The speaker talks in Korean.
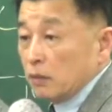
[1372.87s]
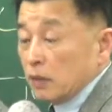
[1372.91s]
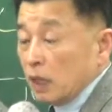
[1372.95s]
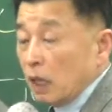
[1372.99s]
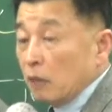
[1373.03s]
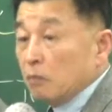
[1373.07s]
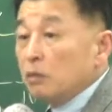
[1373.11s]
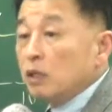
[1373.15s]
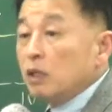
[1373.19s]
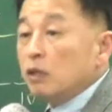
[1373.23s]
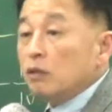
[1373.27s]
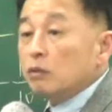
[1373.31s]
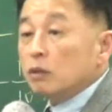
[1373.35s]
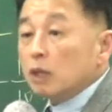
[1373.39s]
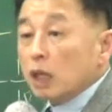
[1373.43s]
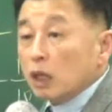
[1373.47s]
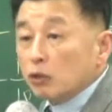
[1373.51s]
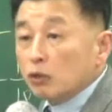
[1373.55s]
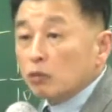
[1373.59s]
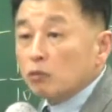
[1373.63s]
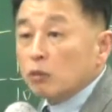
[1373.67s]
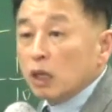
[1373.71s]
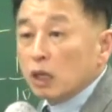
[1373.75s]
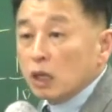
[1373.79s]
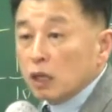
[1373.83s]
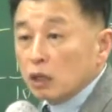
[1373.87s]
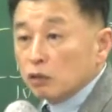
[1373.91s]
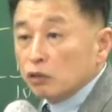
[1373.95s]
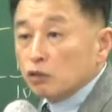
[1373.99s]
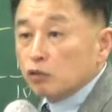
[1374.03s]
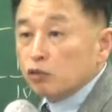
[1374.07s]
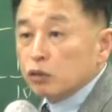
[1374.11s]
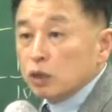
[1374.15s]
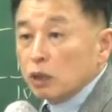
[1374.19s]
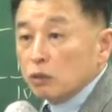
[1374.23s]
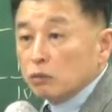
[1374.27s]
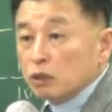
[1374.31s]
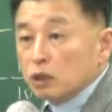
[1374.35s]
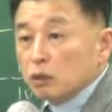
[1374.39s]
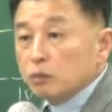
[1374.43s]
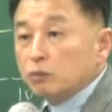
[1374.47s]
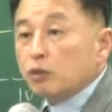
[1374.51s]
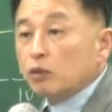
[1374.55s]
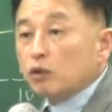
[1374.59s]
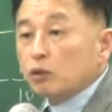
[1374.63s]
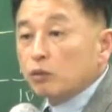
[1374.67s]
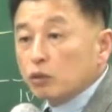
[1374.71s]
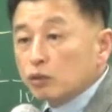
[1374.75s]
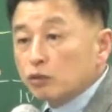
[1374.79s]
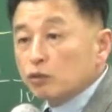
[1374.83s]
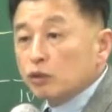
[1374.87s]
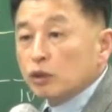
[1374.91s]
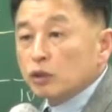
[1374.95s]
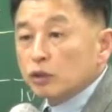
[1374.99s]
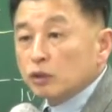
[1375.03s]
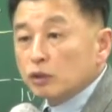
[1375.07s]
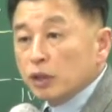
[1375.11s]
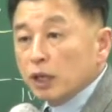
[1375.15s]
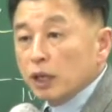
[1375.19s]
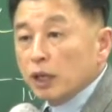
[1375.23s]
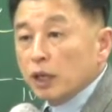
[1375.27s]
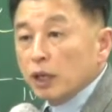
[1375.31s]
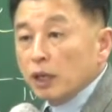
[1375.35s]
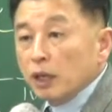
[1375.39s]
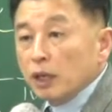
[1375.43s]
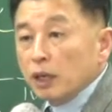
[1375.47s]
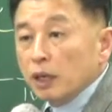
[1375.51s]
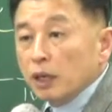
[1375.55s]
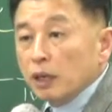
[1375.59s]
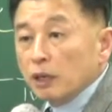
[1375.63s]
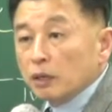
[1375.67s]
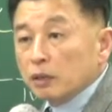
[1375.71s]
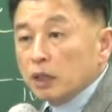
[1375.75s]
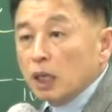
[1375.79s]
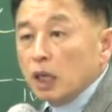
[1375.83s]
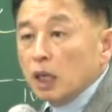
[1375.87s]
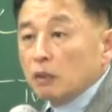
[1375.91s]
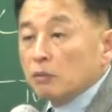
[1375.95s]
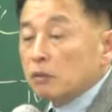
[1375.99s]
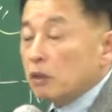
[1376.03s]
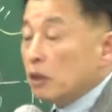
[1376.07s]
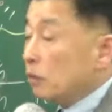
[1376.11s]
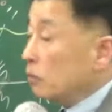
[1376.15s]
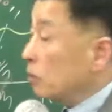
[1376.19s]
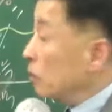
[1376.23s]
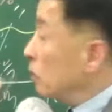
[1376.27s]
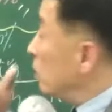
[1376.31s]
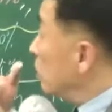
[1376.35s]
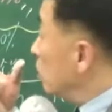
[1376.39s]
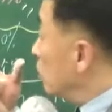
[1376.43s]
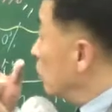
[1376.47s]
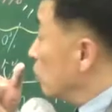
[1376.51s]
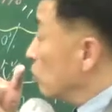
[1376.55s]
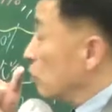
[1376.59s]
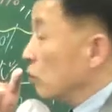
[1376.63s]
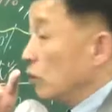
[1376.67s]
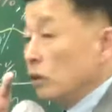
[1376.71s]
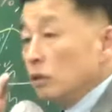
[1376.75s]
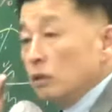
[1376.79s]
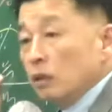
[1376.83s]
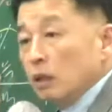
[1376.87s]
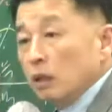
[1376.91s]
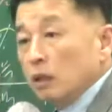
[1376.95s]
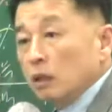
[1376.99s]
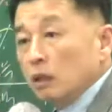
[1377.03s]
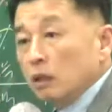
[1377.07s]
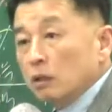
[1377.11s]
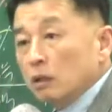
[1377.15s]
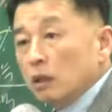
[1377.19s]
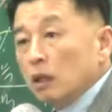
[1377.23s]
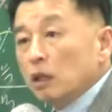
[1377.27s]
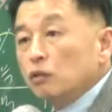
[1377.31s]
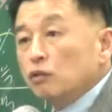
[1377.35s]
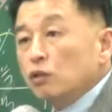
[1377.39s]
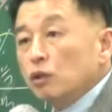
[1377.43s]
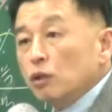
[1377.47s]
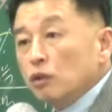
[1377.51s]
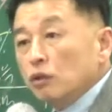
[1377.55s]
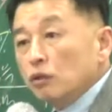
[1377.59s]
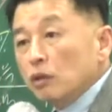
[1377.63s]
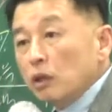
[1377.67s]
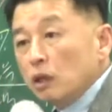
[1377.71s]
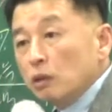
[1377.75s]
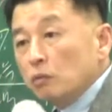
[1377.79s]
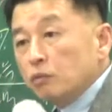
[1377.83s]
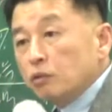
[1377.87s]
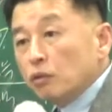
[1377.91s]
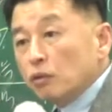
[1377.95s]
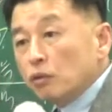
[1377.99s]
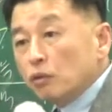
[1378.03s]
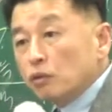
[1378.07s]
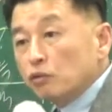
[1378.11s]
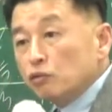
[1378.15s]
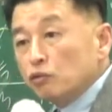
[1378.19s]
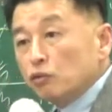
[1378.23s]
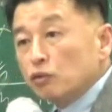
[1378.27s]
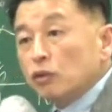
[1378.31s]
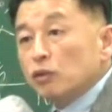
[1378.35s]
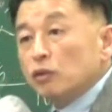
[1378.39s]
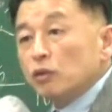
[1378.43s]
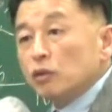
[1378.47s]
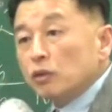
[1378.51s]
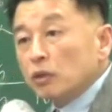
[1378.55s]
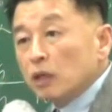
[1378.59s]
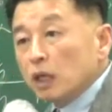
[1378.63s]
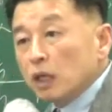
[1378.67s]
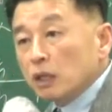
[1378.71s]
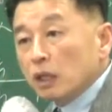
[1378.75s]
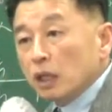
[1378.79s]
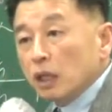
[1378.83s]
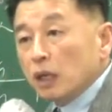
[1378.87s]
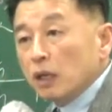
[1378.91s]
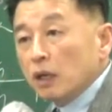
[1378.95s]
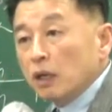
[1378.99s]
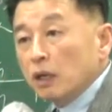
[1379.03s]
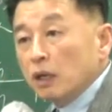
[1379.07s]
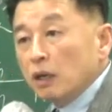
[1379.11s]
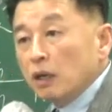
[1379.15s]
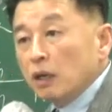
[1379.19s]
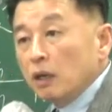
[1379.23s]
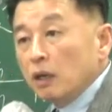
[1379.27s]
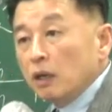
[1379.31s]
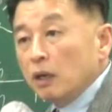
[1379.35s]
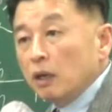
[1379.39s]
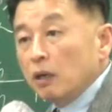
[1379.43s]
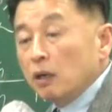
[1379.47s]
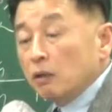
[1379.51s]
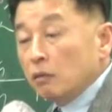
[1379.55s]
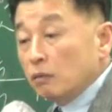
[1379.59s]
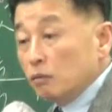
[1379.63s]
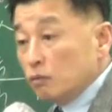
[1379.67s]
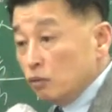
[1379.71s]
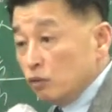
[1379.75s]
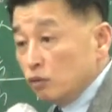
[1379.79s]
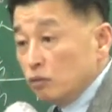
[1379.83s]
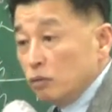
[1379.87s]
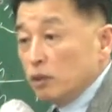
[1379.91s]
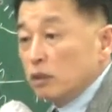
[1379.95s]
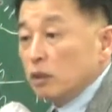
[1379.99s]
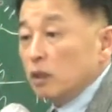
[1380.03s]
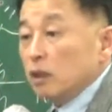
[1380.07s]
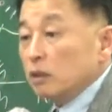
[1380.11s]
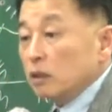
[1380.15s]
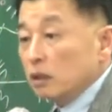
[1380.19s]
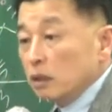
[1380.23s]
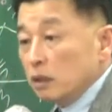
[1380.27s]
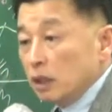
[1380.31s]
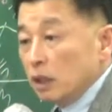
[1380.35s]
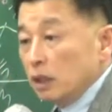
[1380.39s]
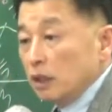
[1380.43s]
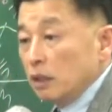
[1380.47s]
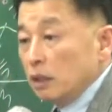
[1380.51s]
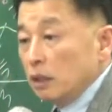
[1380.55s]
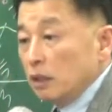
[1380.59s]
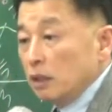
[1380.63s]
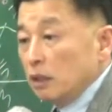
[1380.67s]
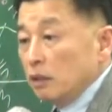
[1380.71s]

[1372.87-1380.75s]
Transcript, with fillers: 안 빌리고 내 돈만 갖고 투자하면 10%벌 수 있는데 차입을 했더니 결국은 내 수익률이 1%로 줄어드는 거 아니에요. 무슨 말인지 아시겠나요?